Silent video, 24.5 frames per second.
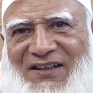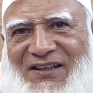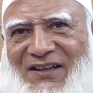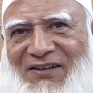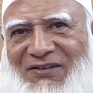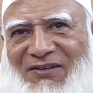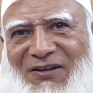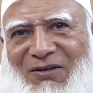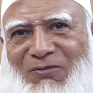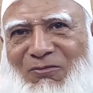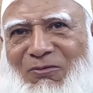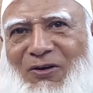এ
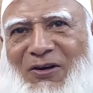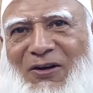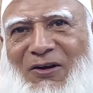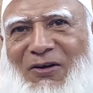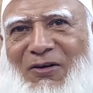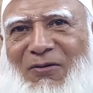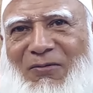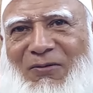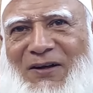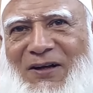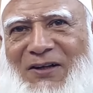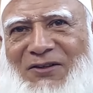কথা বললে
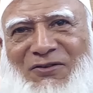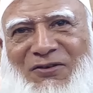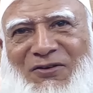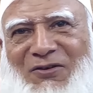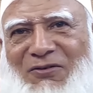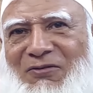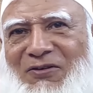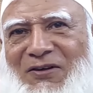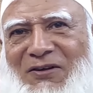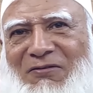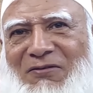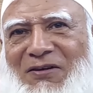হবে না
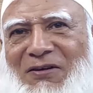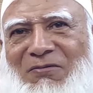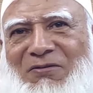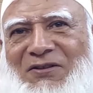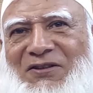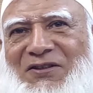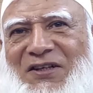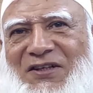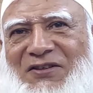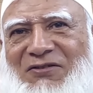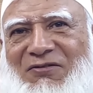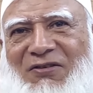জনগণ এগুলো
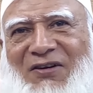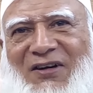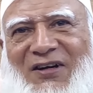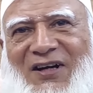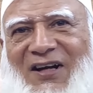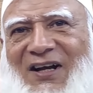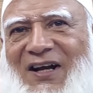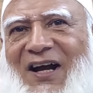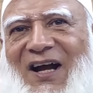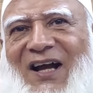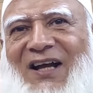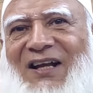বিশ্বাস করে
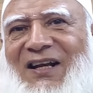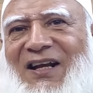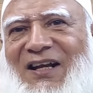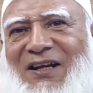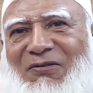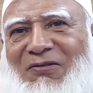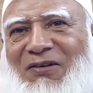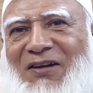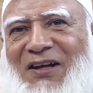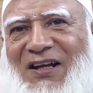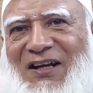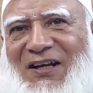না খায় না
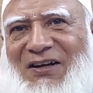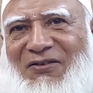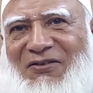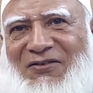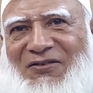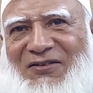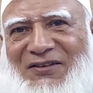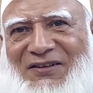এগুলো আর এখন